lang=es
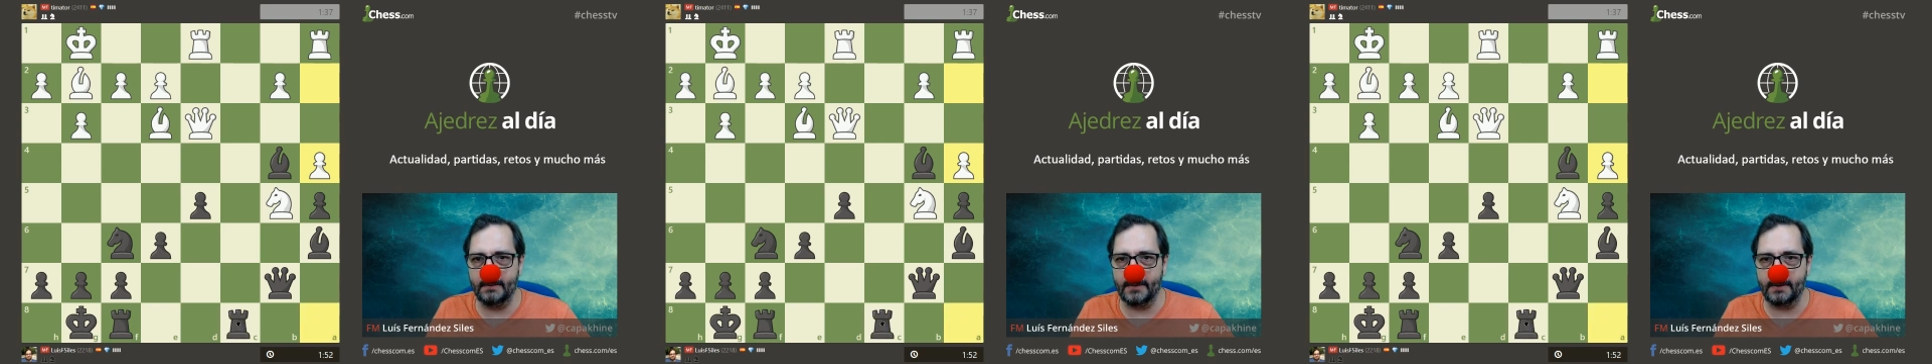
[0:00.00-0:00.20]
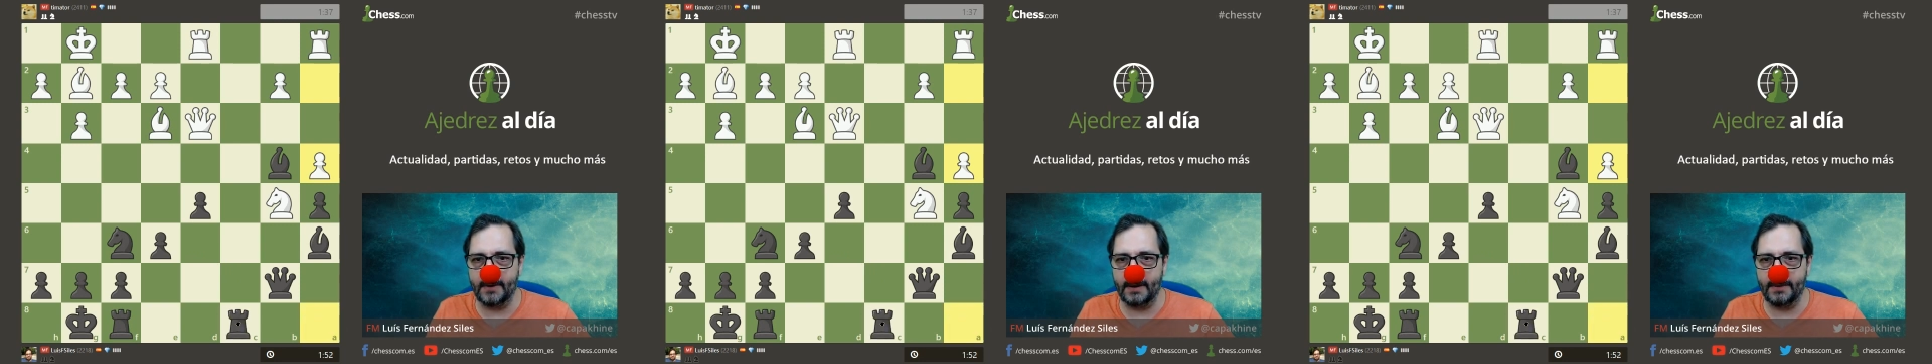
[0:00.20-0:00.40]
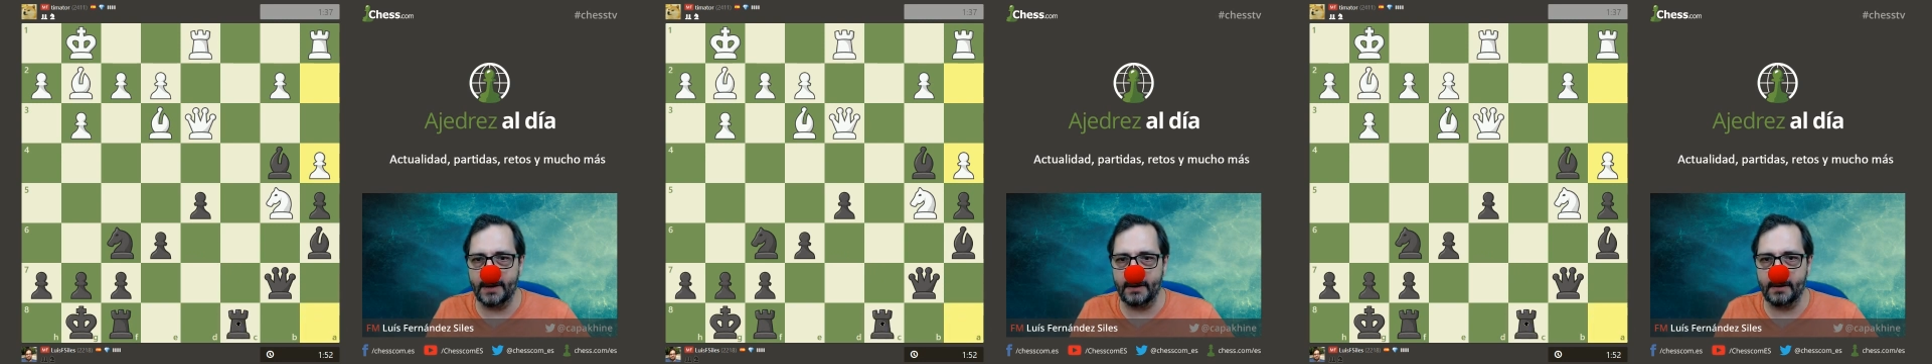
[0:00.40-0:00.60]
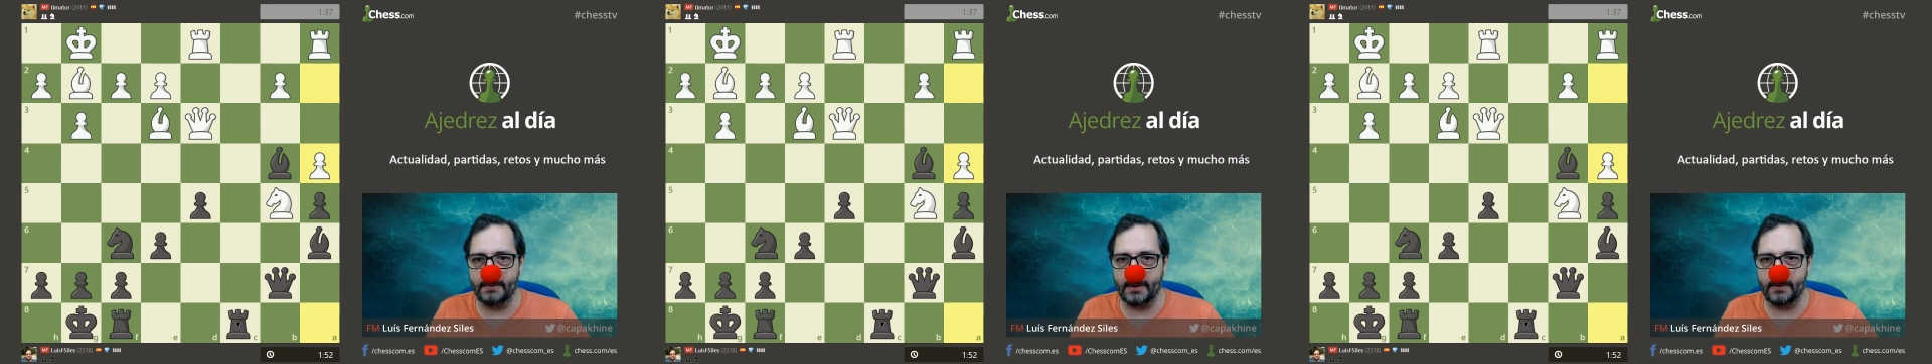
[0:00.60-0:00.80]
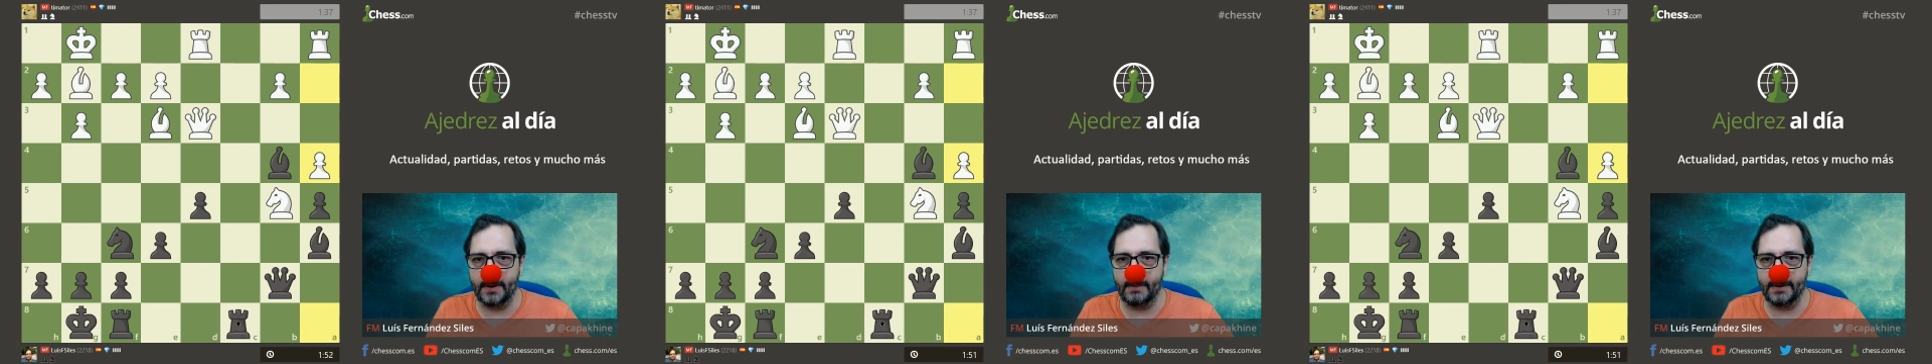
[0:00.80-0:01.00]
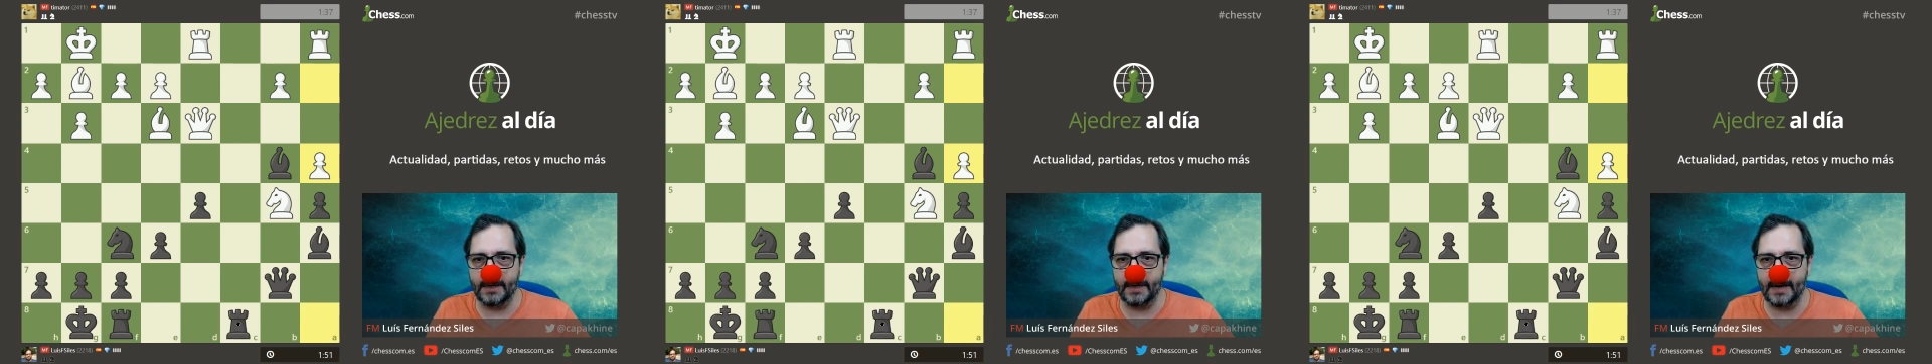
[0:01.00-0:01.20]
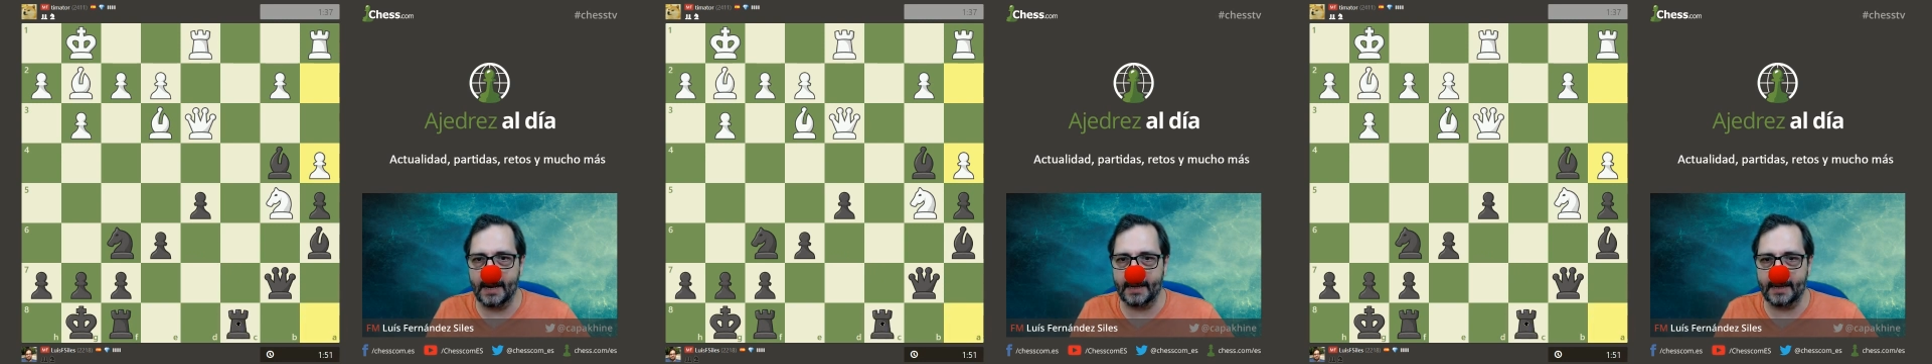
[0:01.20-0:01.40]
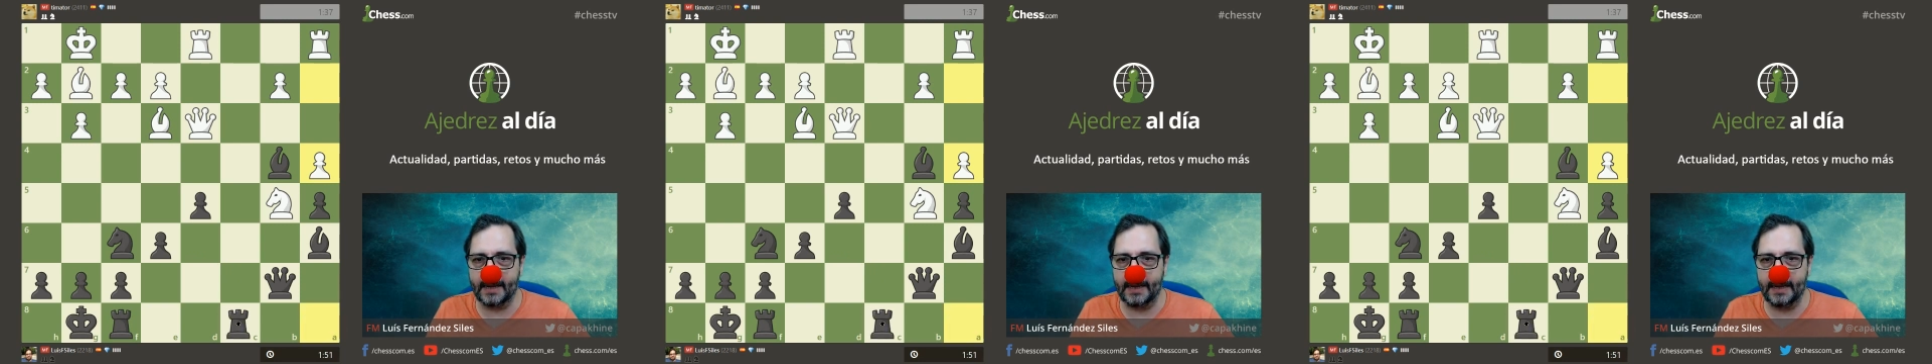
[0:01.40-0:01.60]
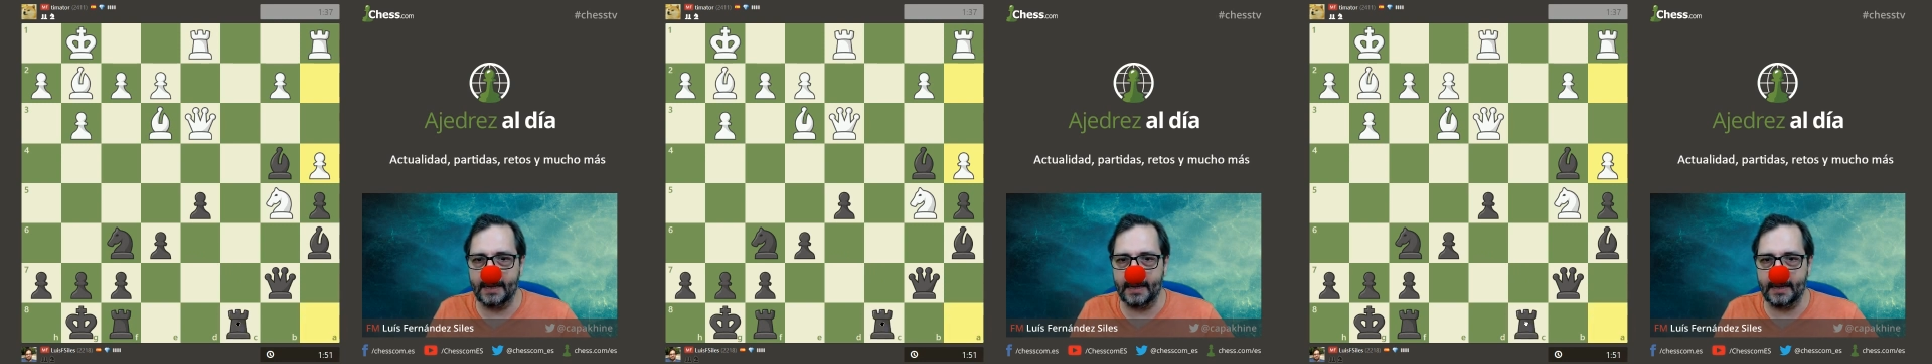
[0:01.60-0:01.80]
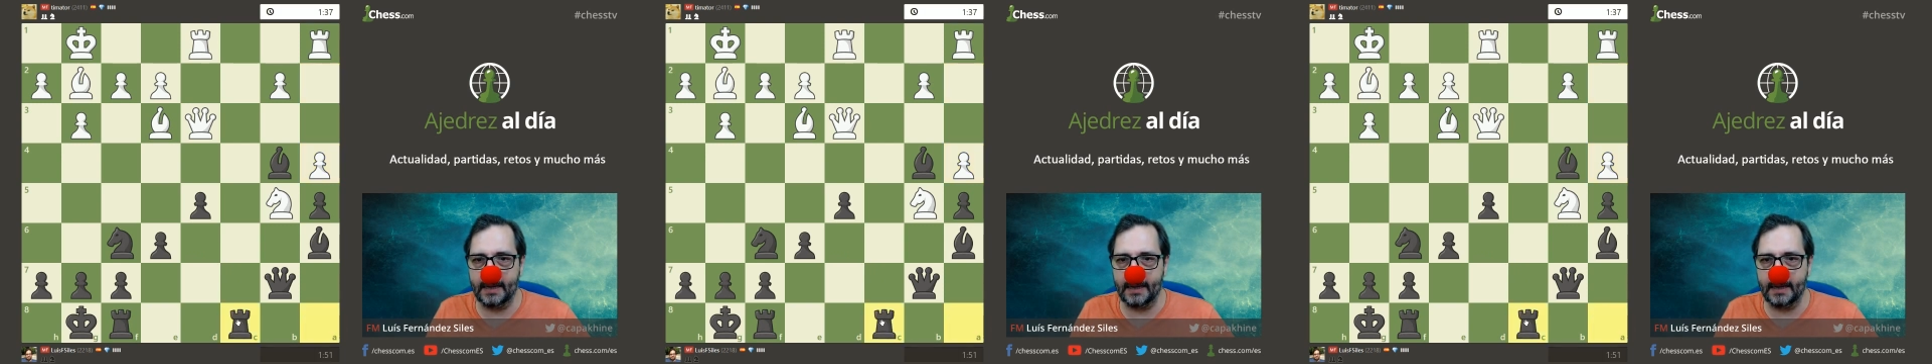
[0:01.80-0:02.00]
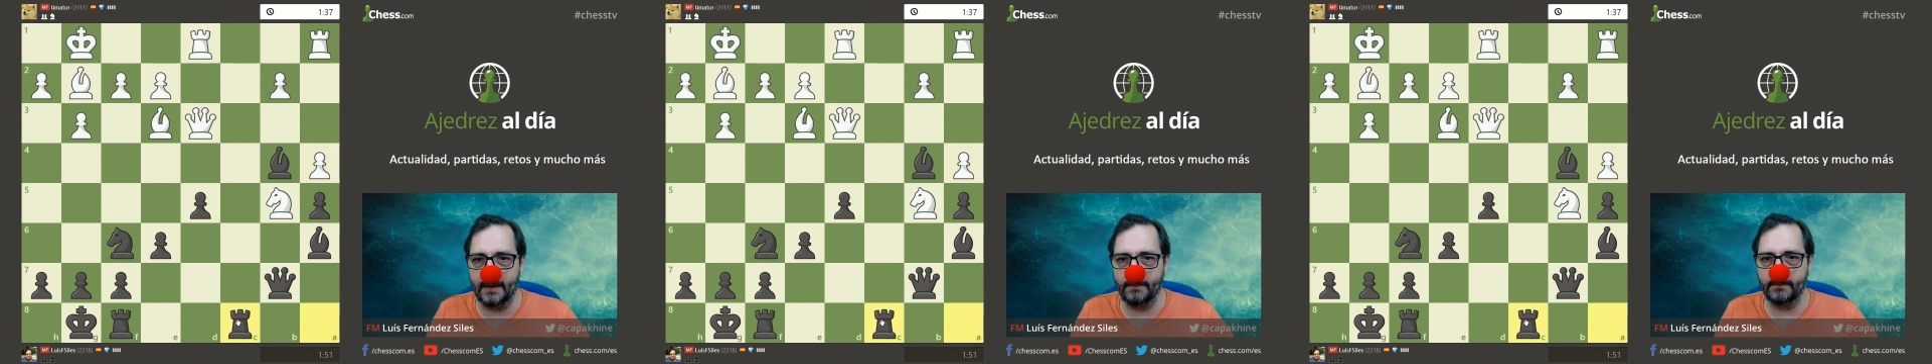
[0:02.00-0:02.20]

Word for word: me voy a venir, me voy a venir aquí.